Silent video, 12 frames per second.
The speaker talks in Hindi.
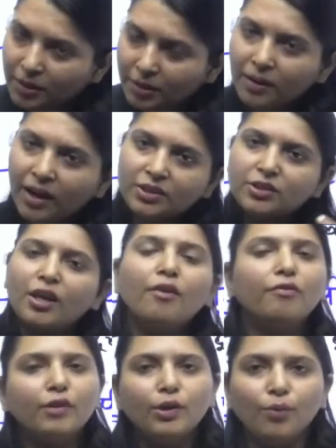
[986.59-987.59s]
मतलब
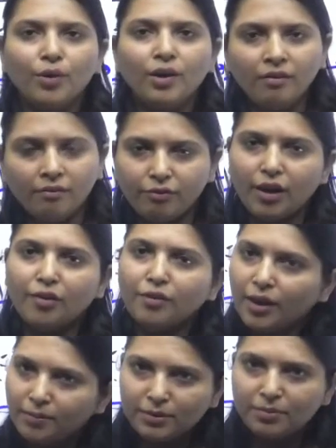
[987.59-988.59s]
अच्छा फील होगा
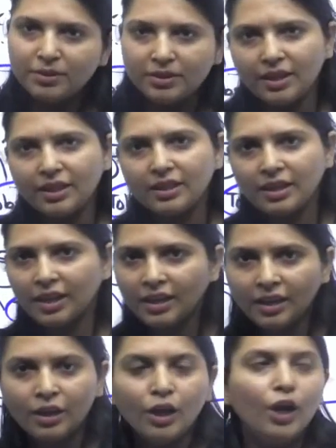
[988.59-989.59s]
फ्लावर आप सभी जानते
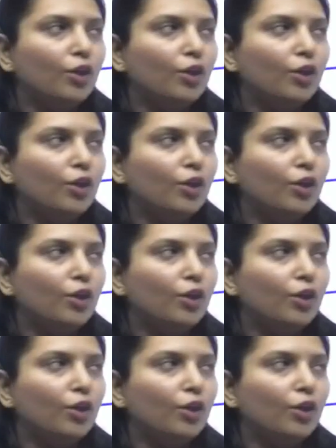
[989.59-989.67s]
हैं ना